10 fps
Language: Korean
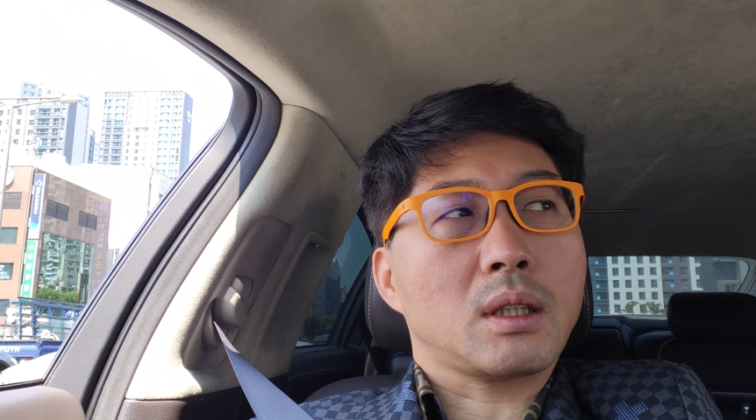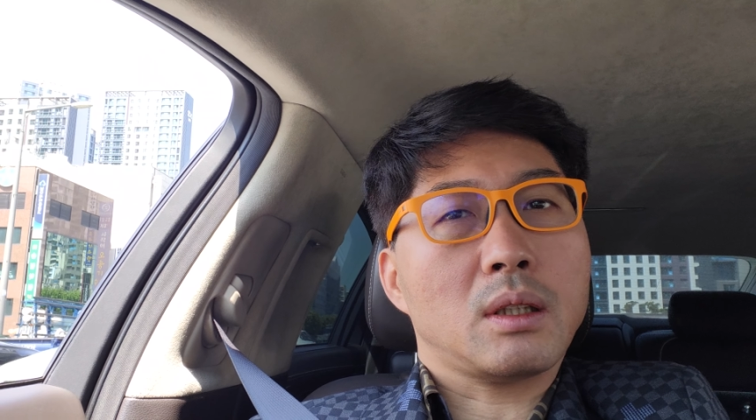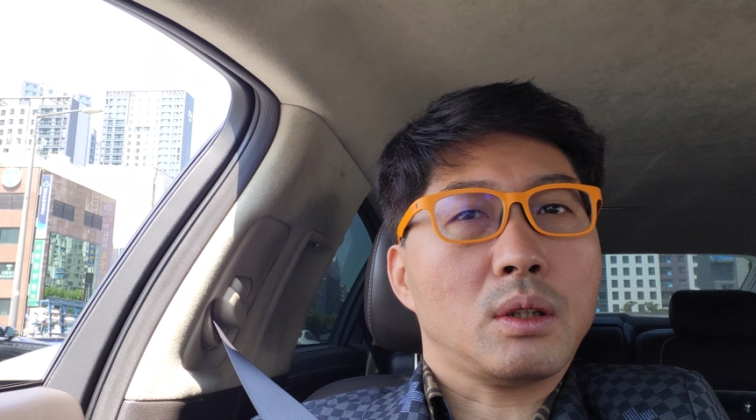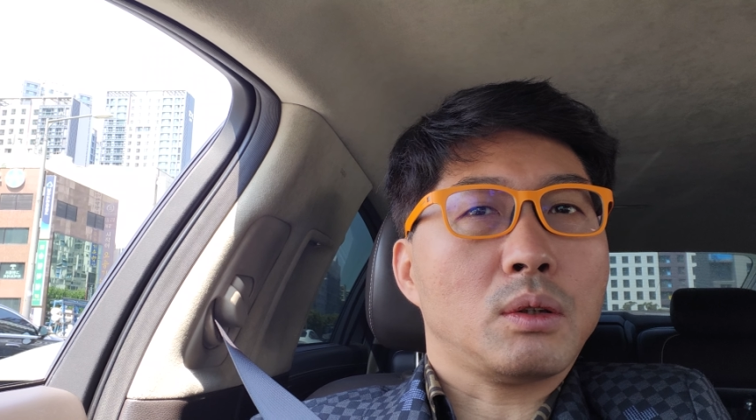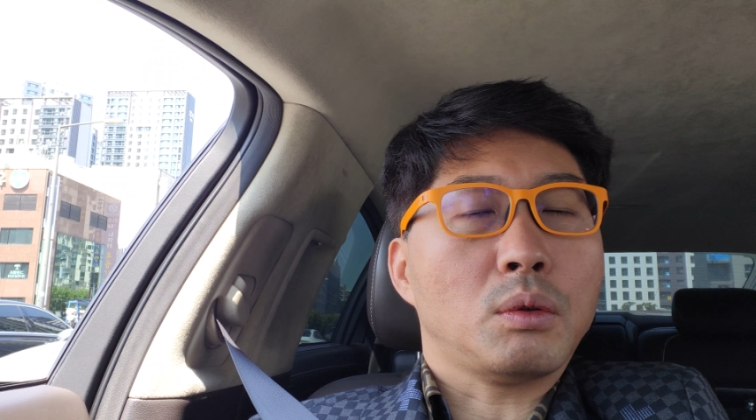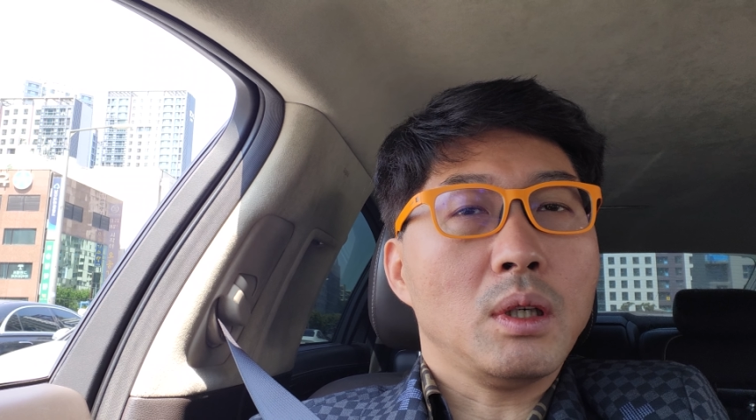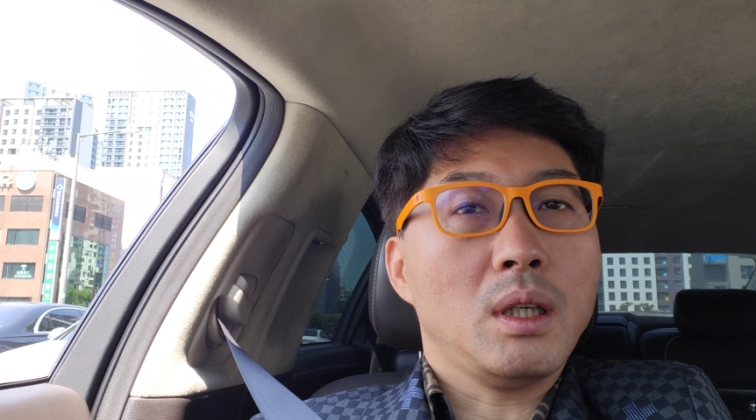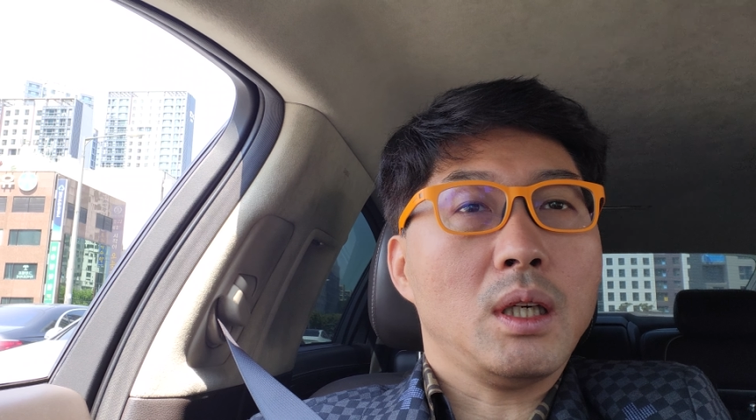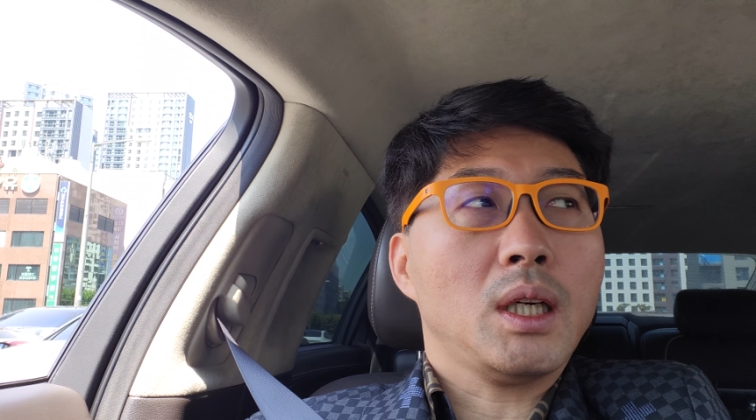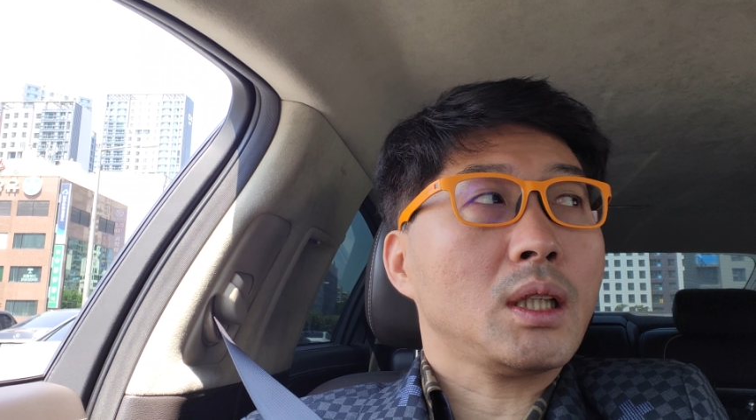같아요
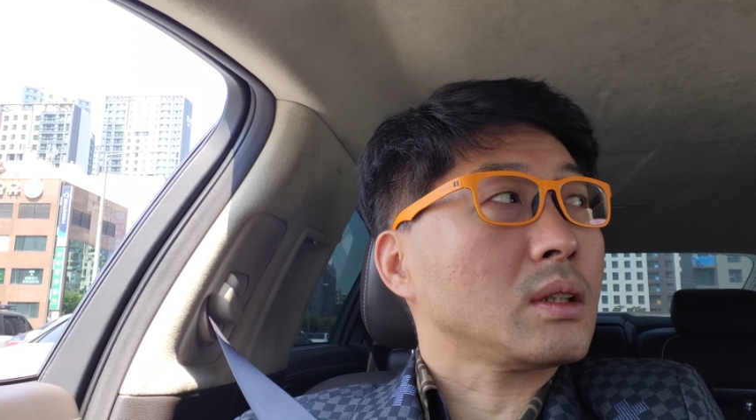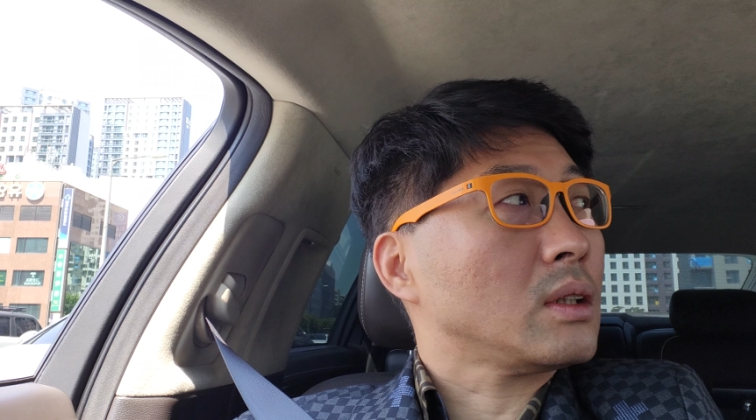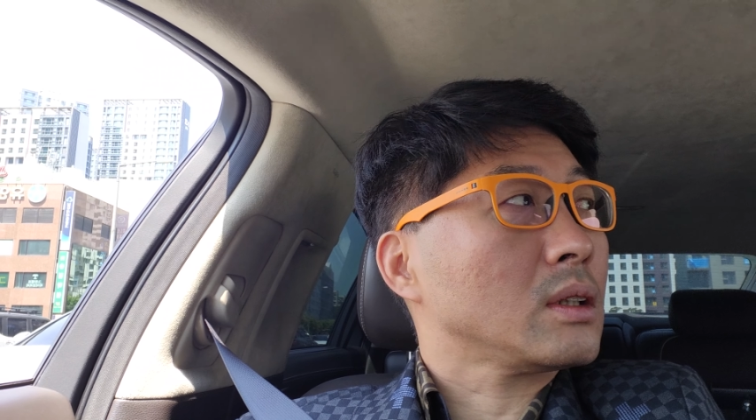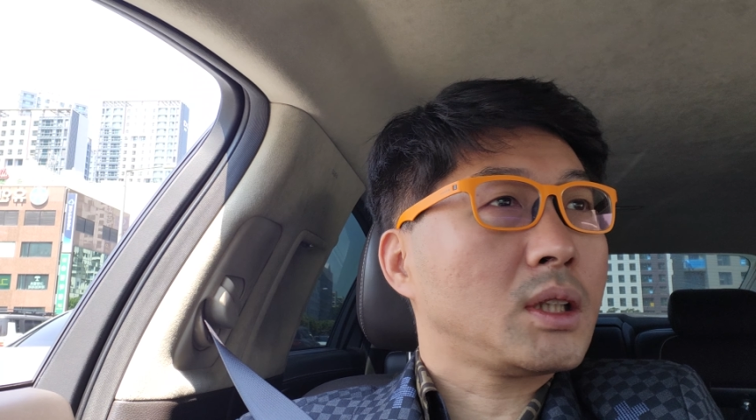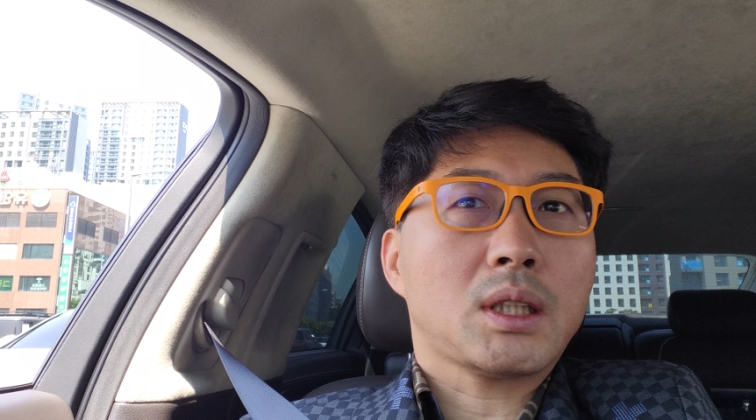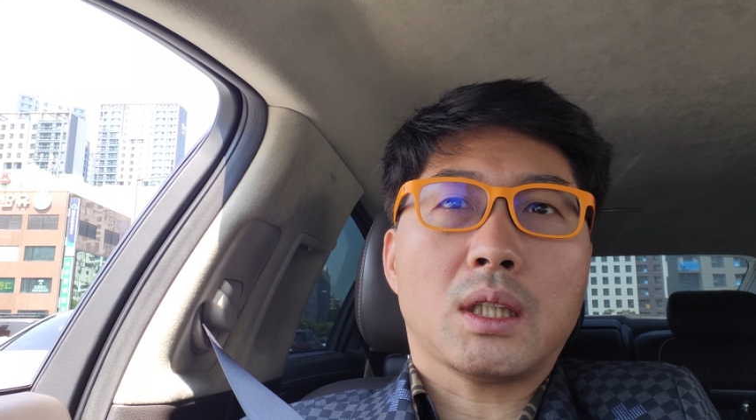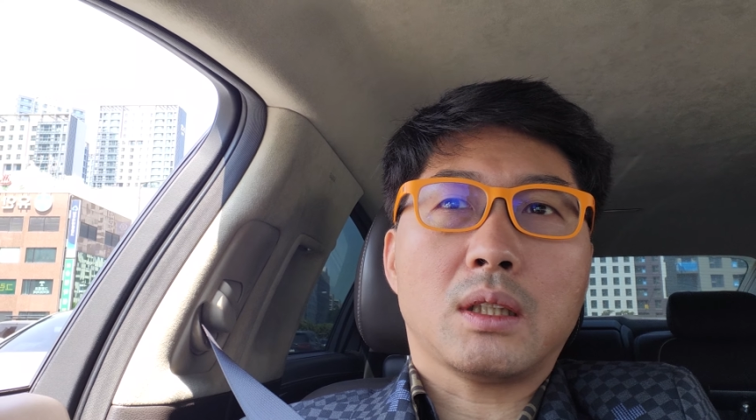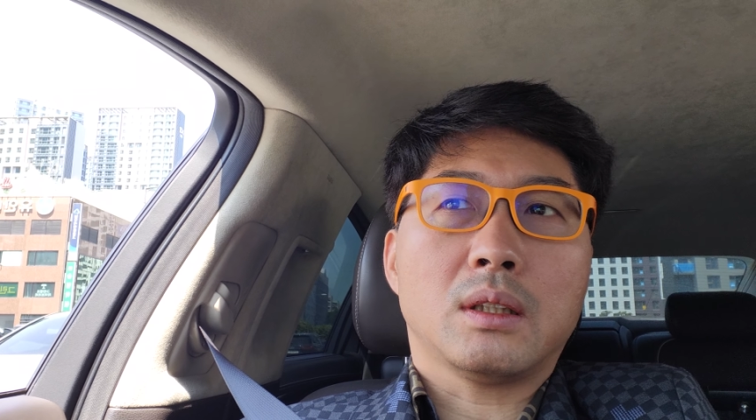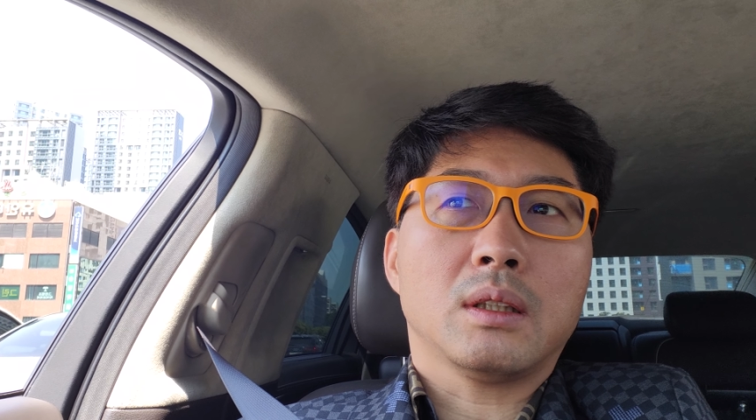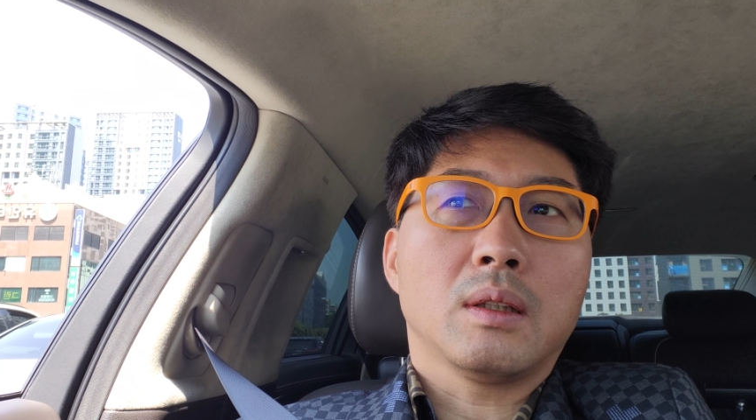원래 저
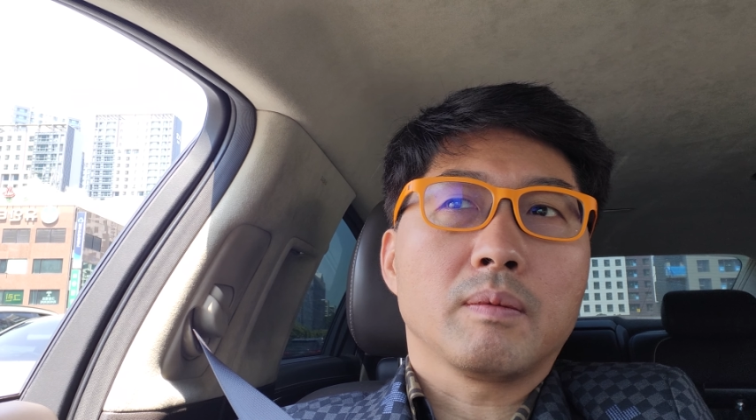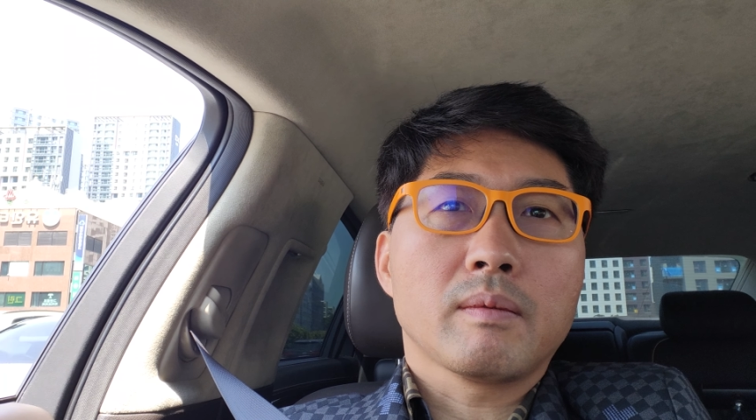디자인은